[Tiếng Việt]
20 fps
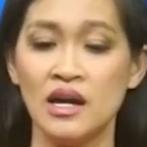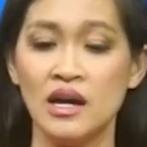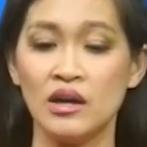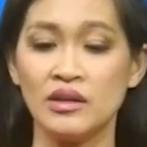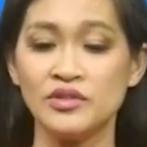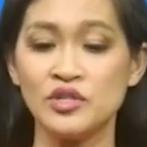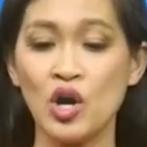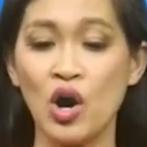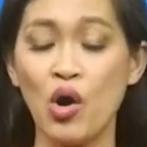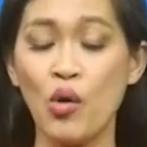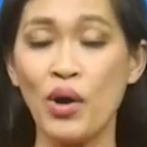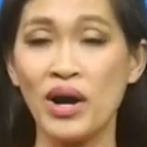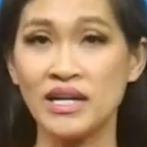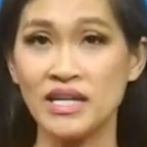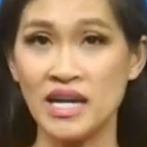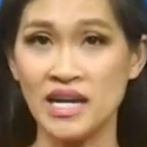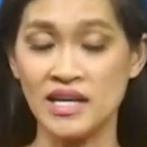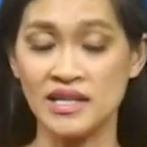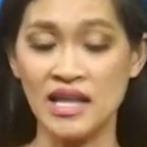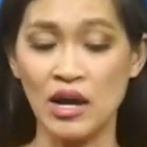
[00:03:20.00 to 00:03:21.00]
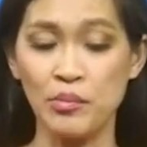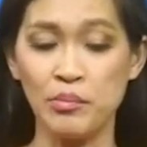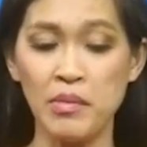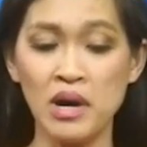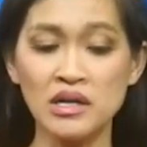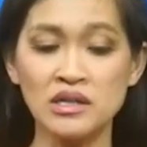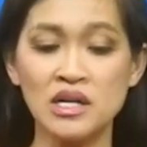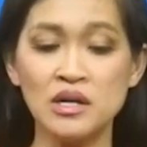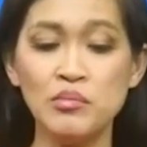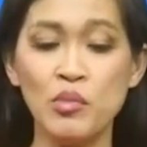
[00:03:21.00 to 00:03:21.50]
cho Hoa Kỳ theo
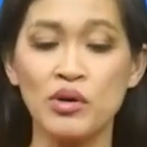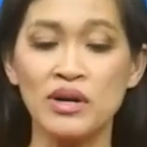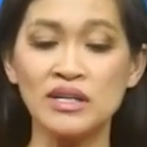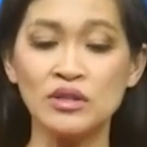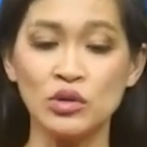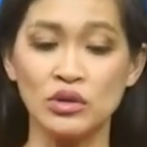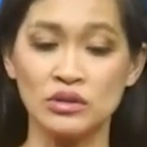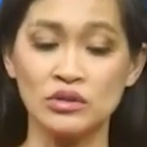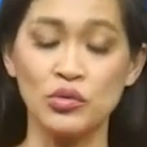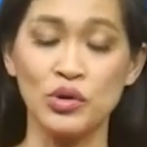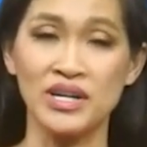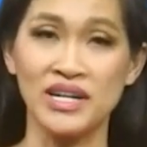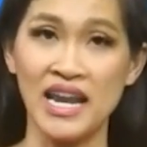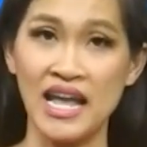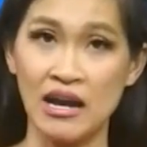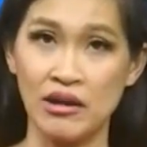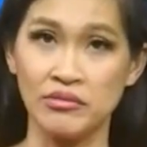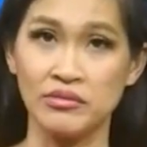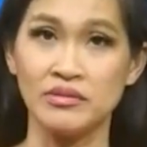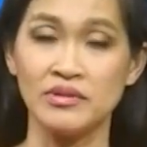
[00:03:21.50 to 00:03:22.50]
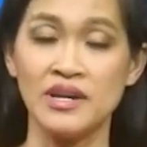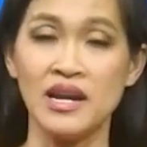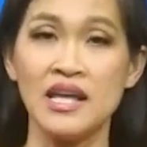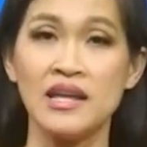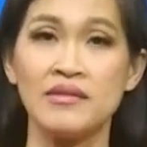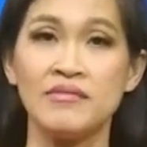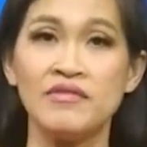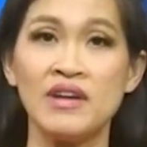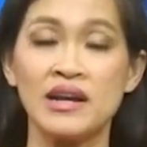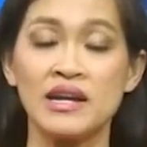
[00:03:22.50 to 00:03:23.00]
bất cứ một cái thỏa thuận nào
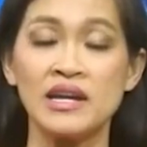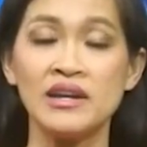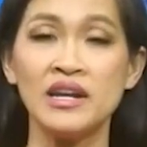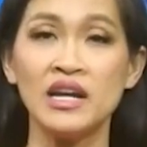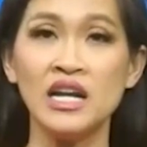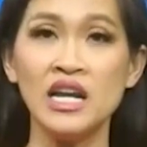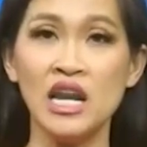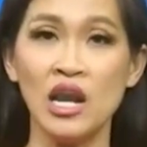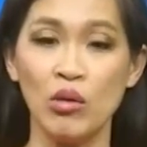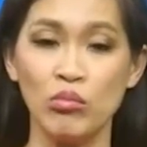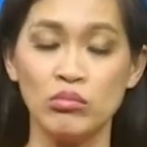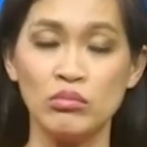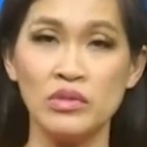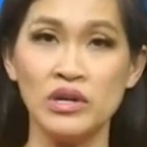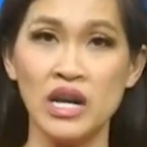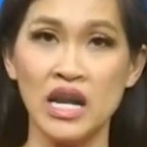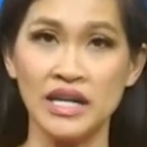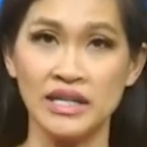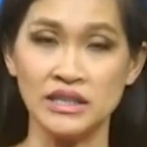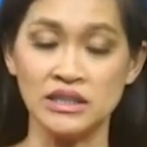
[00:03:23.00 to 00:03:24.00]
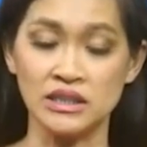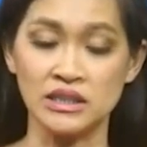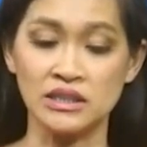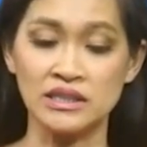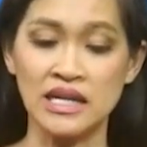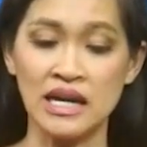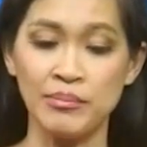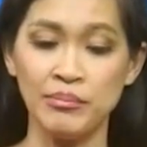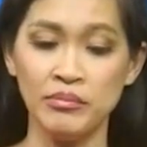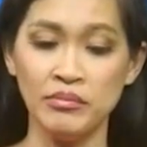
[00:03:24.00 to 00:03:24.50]
để về cái nới lỏng lệnh
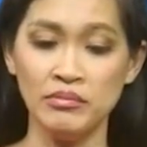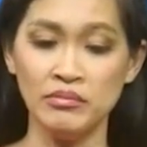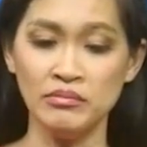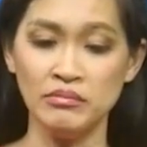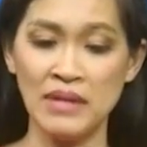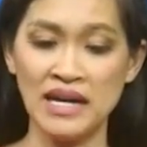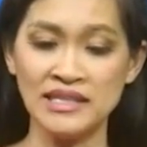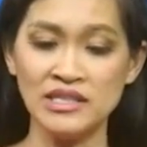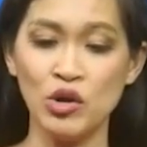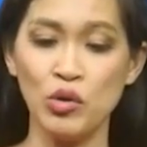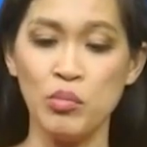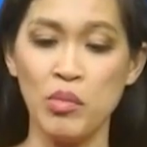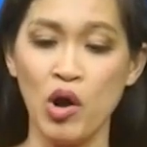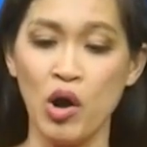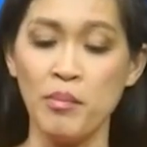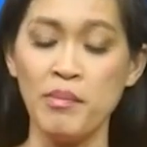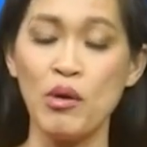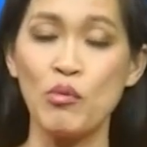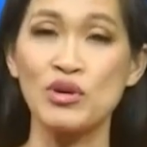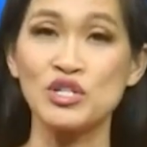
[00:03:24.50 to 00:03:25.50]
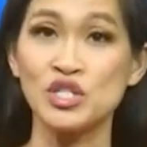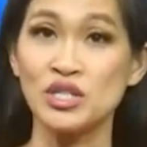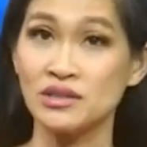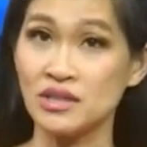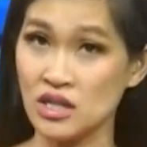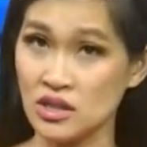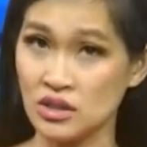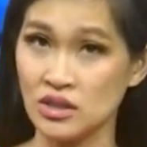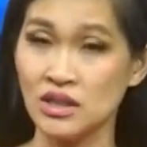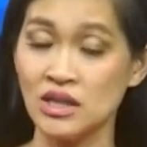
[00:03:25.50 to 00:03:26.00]
cấm bán dầu mỏ mà
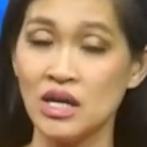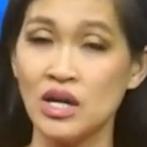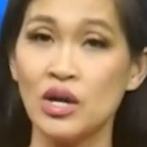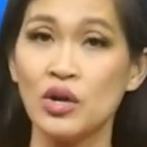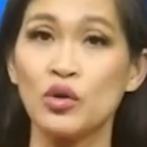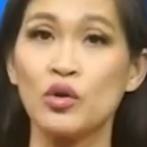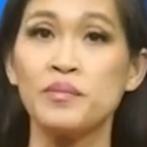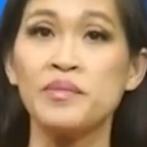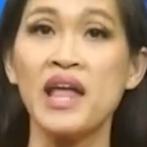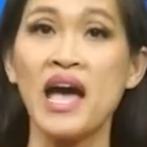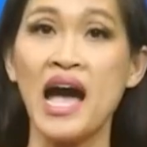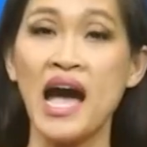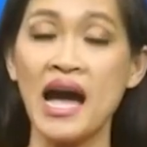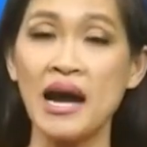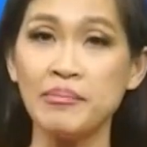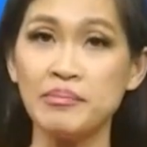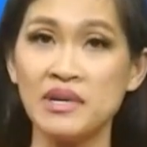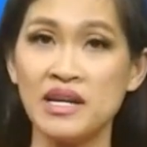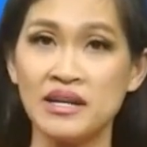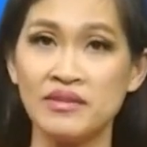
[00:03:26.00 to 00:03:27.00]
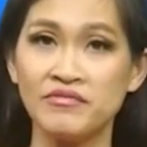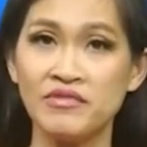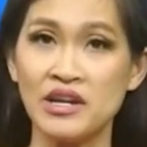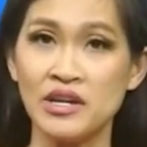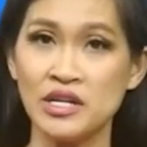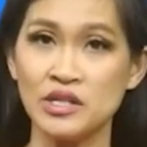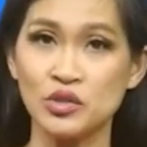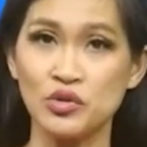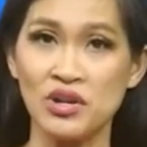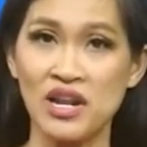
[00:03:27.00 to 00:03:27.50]
Washington cũng đã áp lên
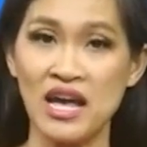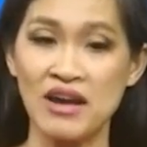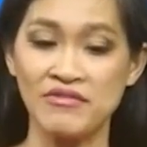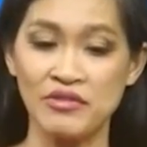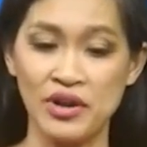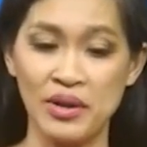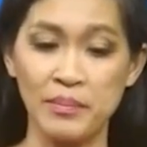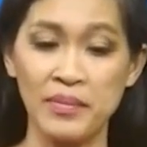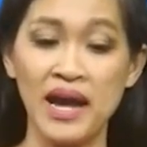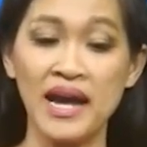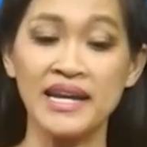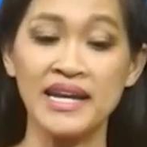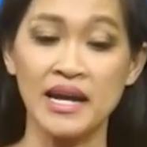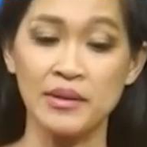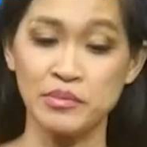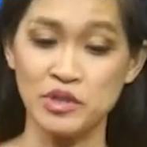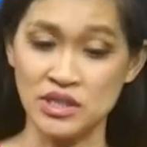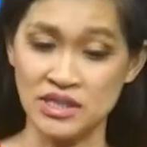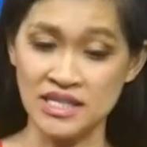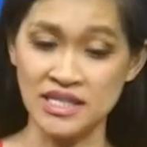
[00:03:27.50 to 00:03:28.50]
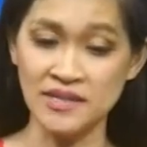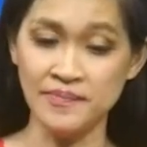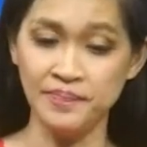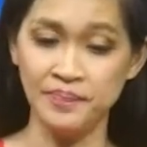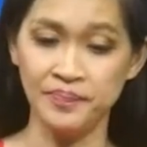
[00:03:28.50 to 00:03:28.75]
Venezuela vào năm 2019.